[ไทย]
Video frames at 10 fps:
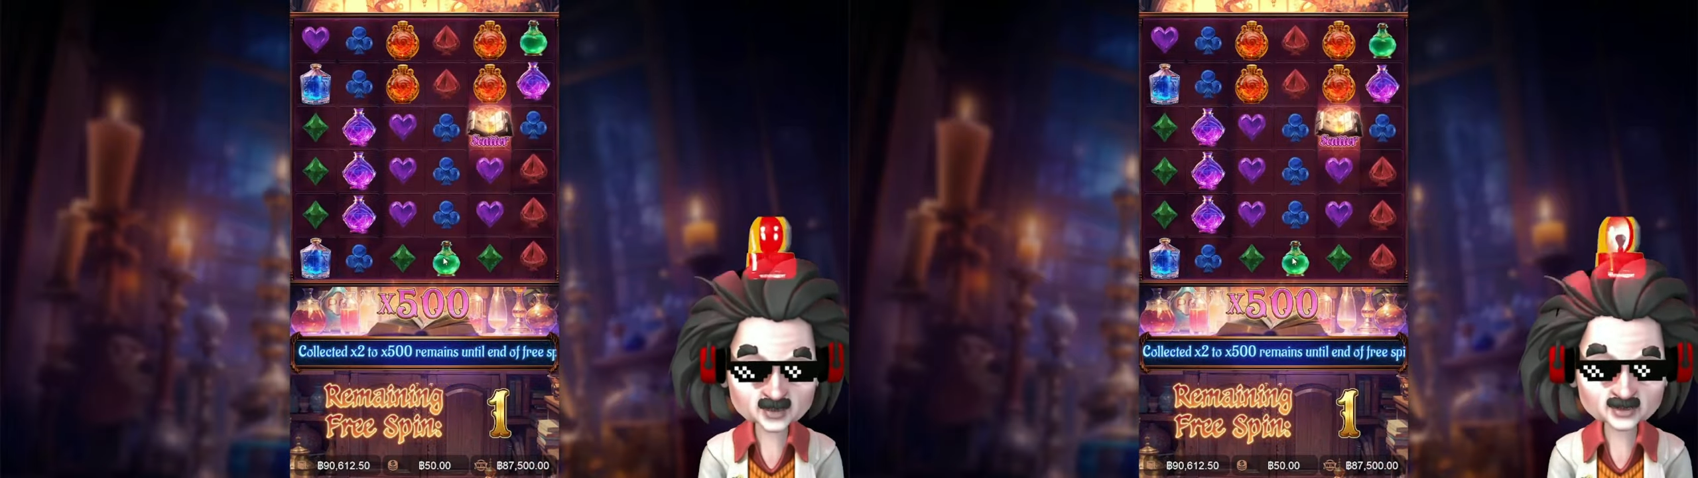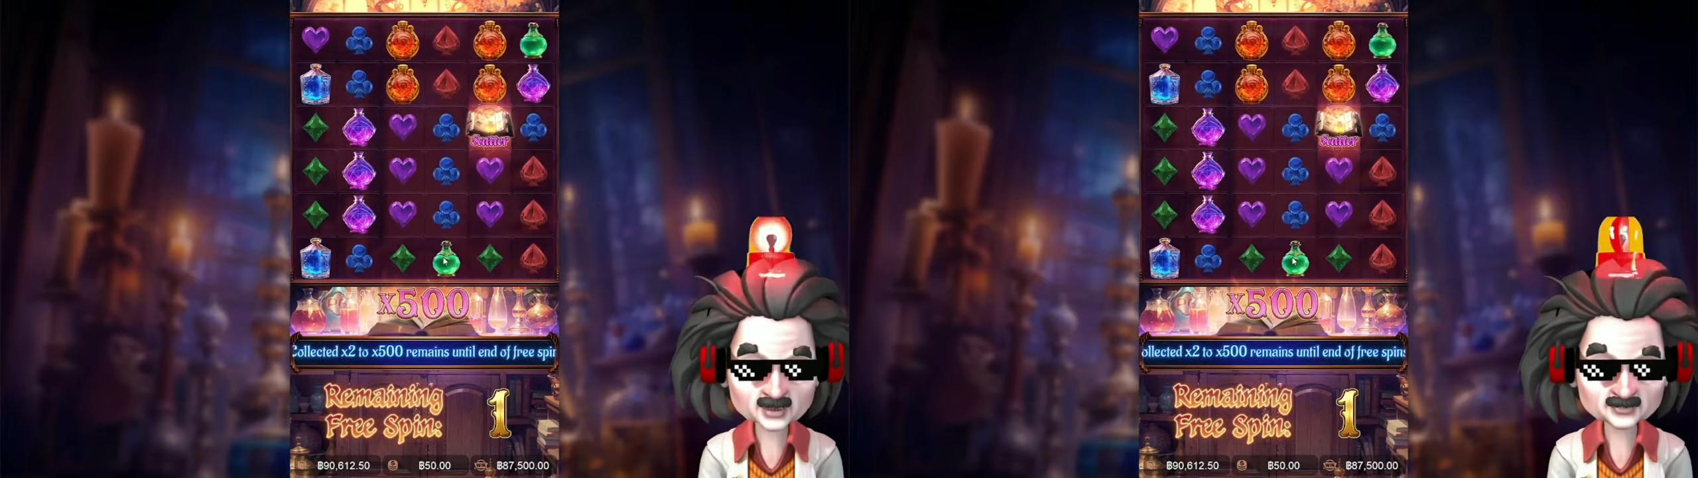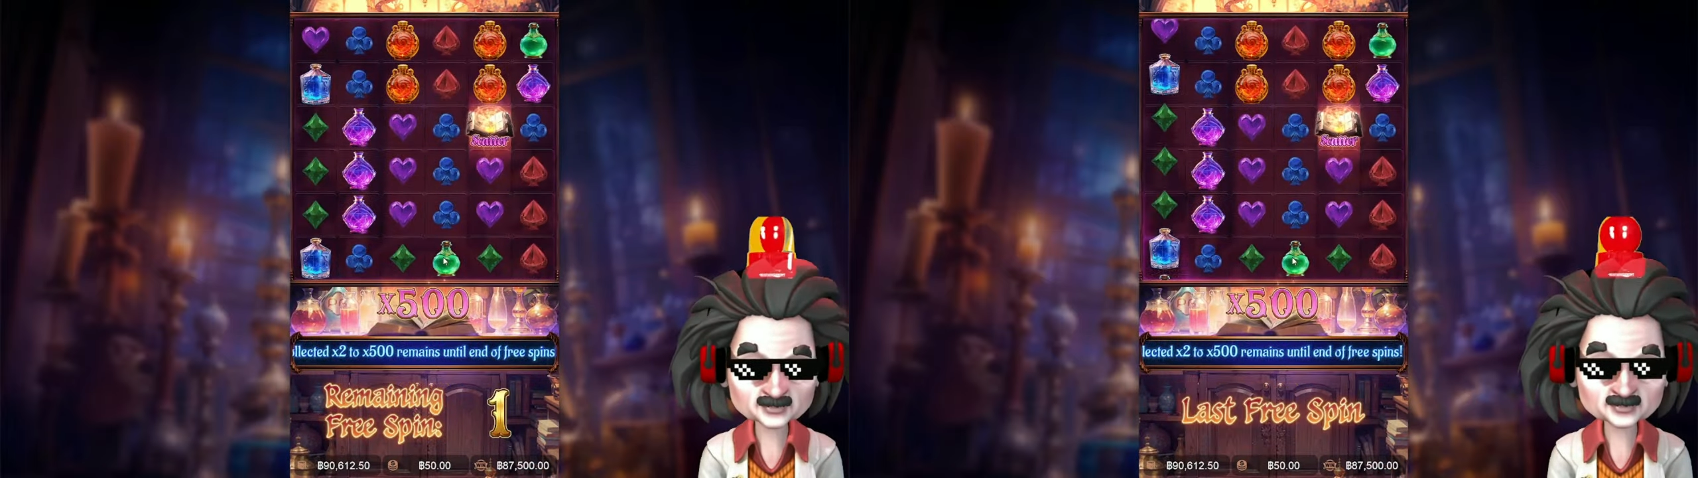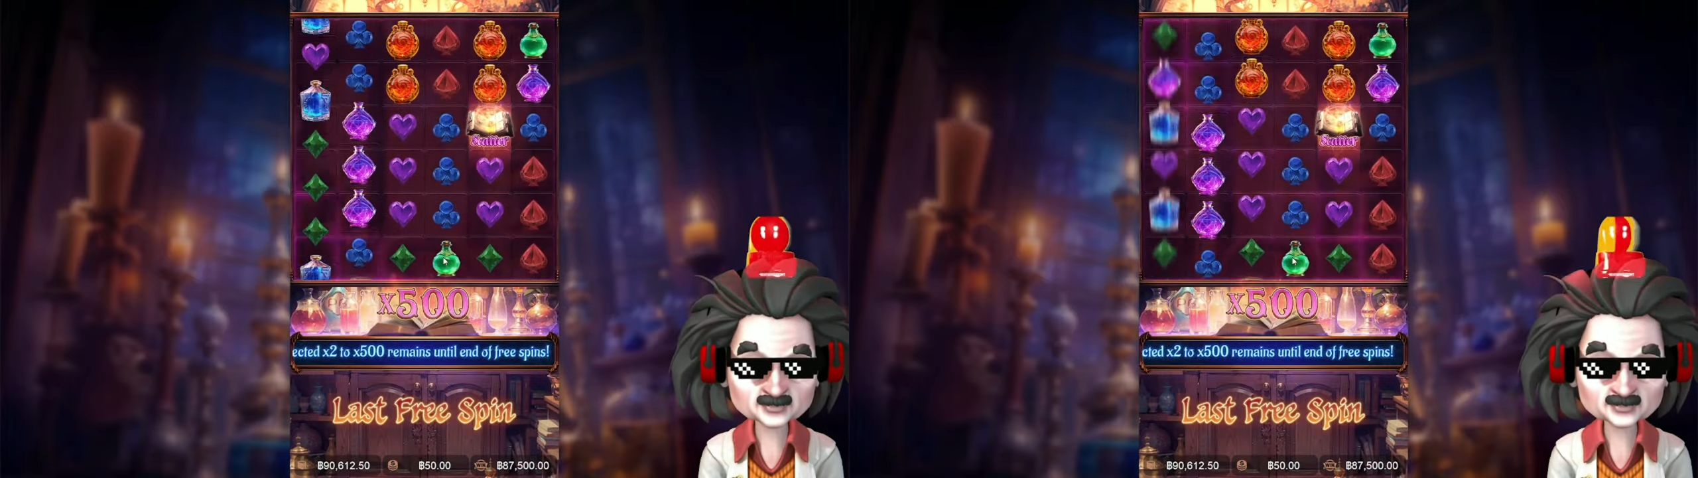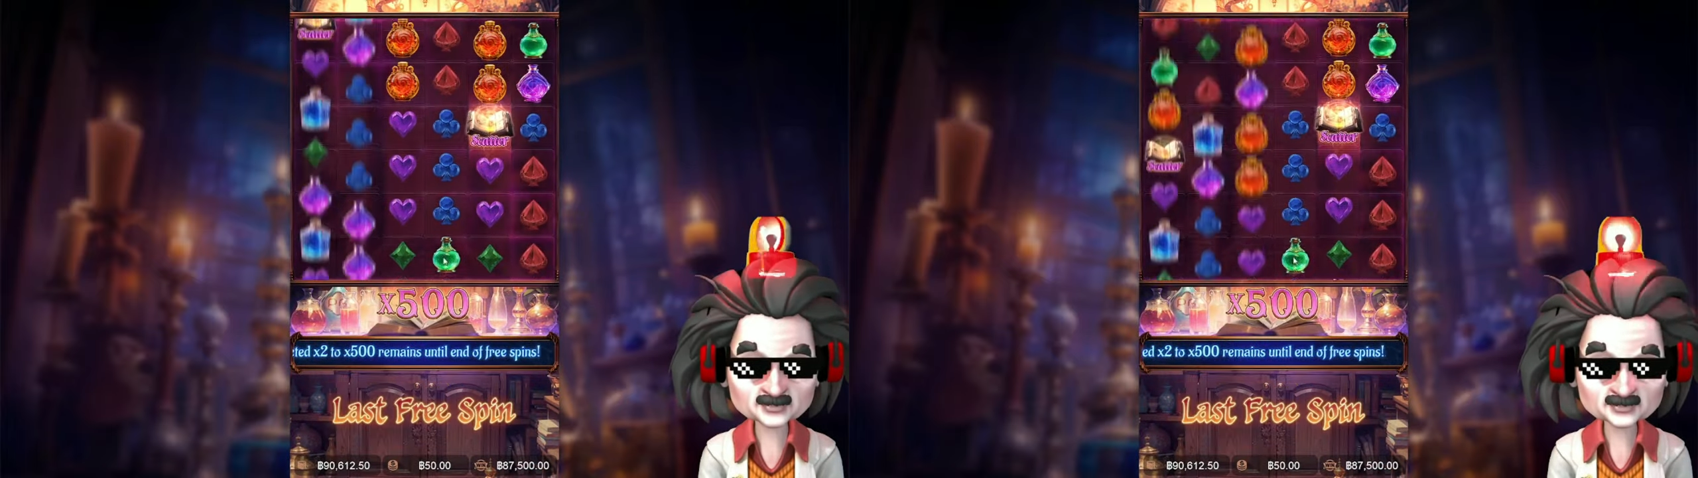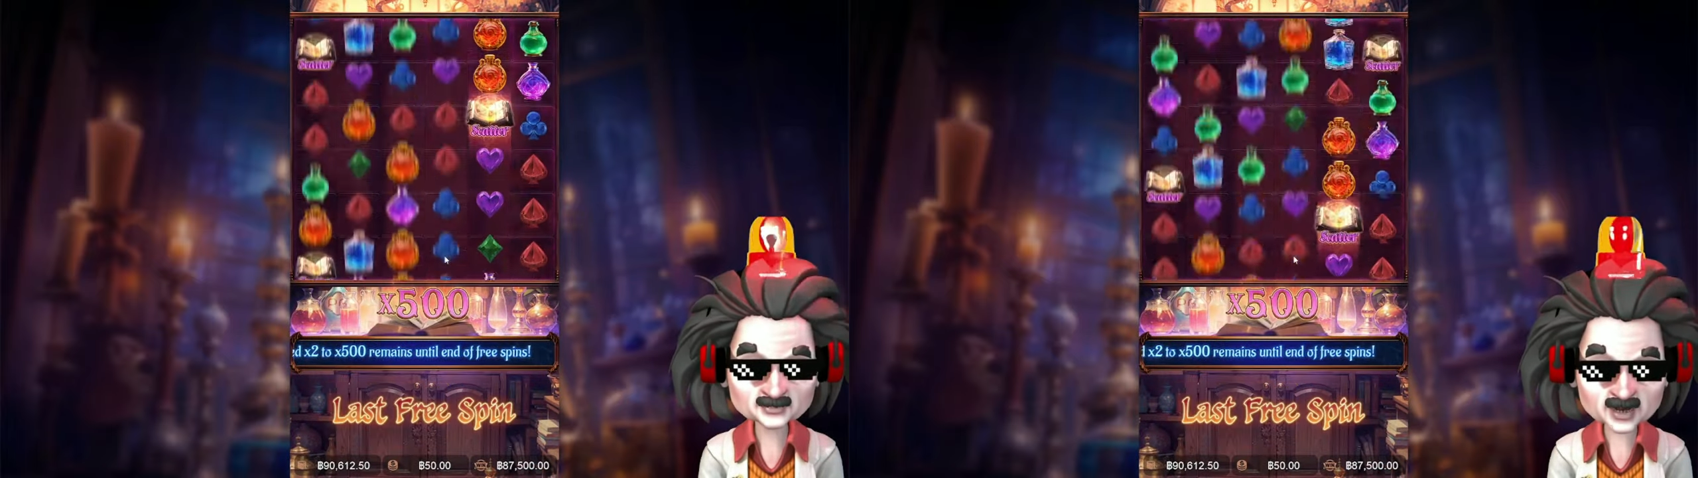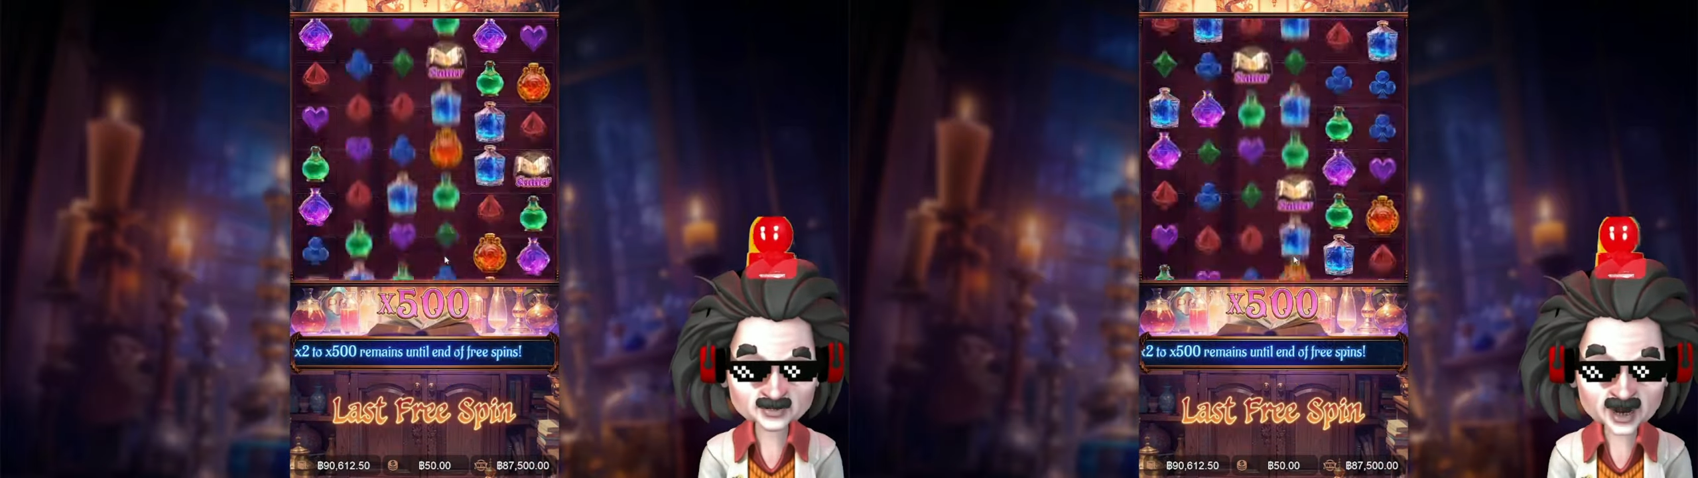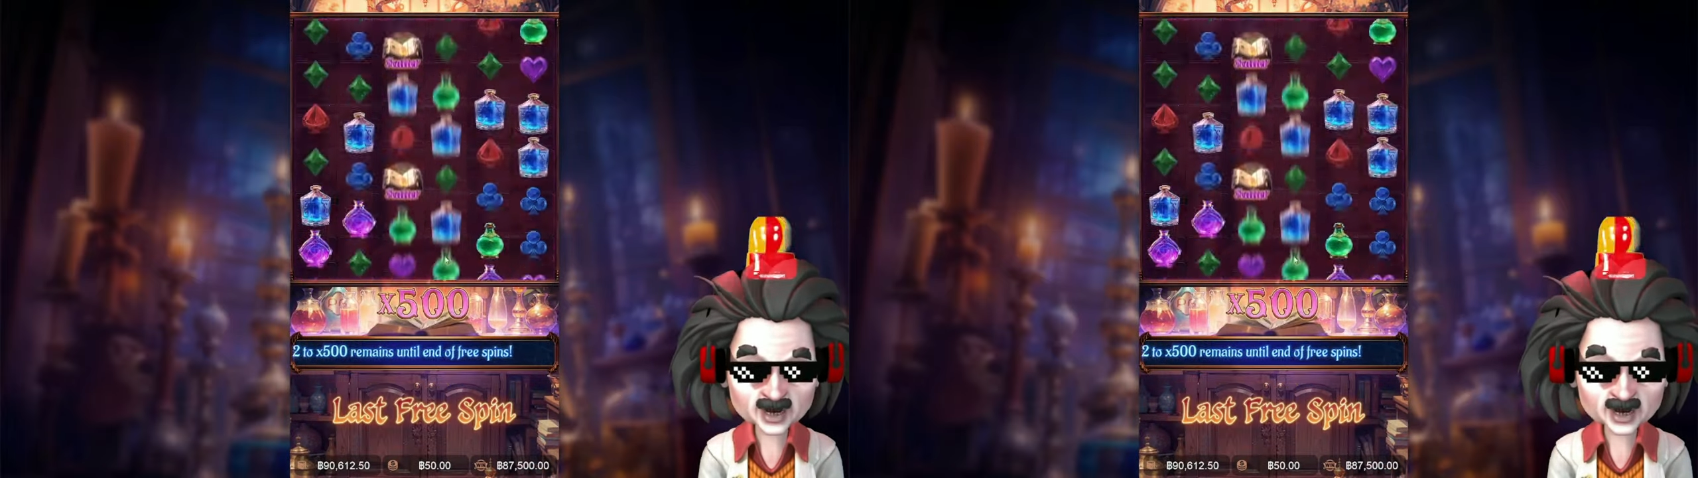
อหมุนท้ายส